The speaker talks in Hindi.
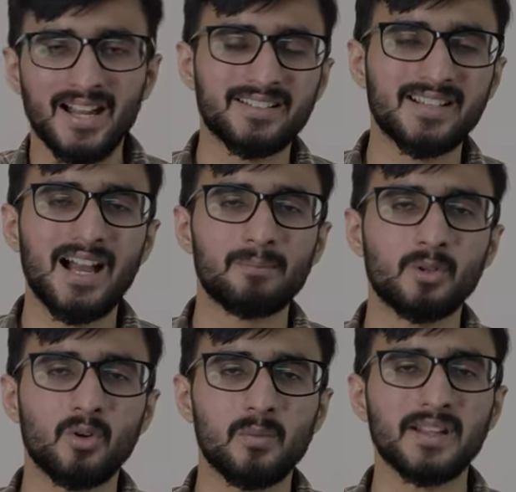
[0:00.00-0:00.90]
हर जगह आप
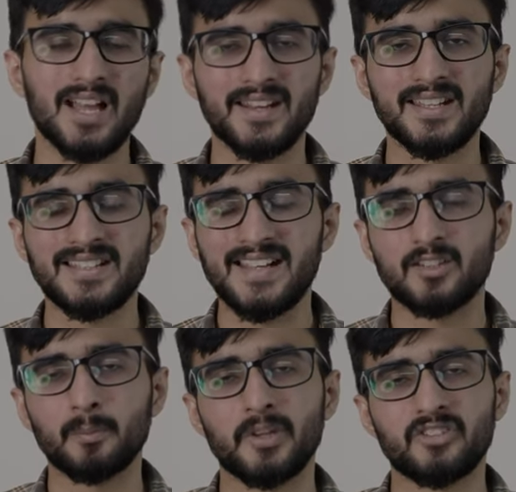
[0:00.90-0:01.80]
लोगों को बता रहे हैं कि
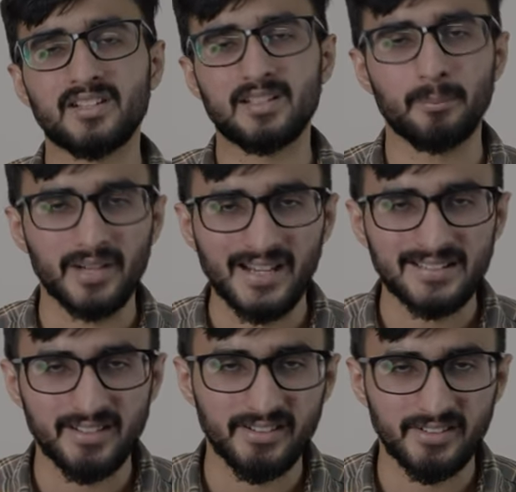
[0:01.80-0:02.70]
एक स्पेशल
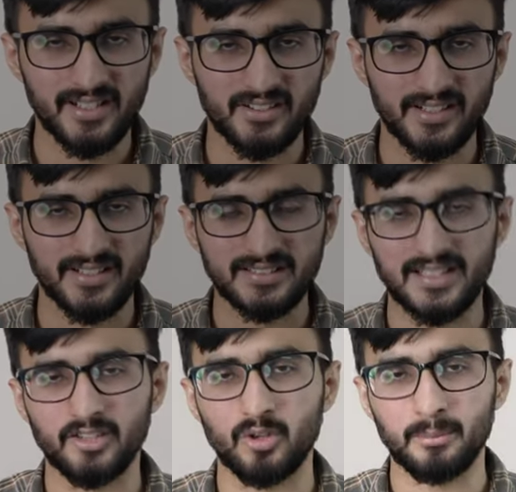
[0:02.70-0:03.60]
सरप्राइज है रिटेल ट्रेडर्स
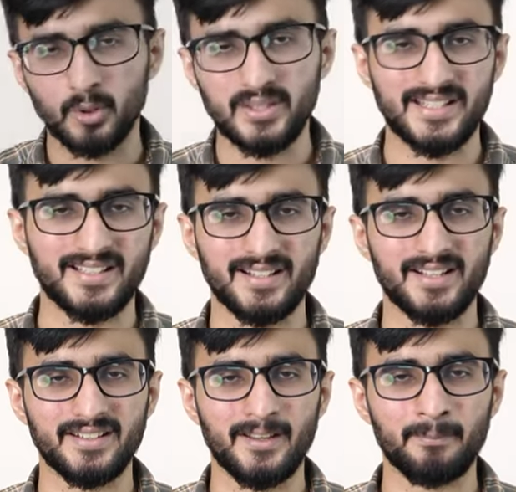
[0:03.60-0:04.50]
के लिए जो हम लोग लेकर आ
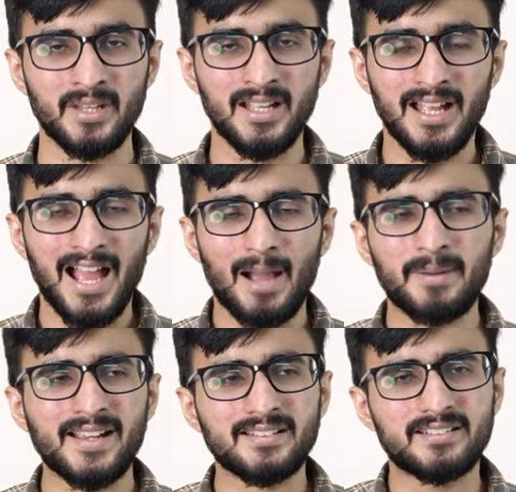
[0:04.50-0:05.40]
रहे हैं
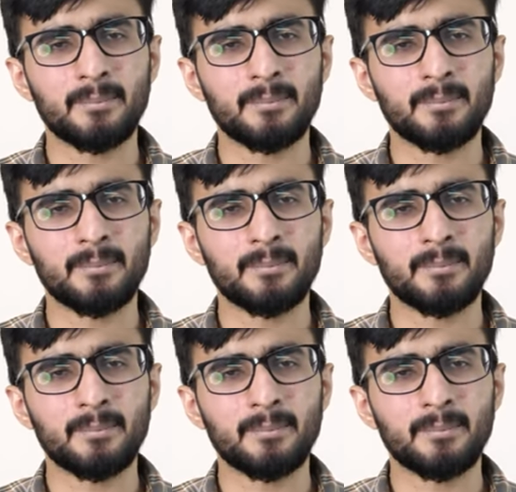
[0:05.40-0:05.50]
अब गाइज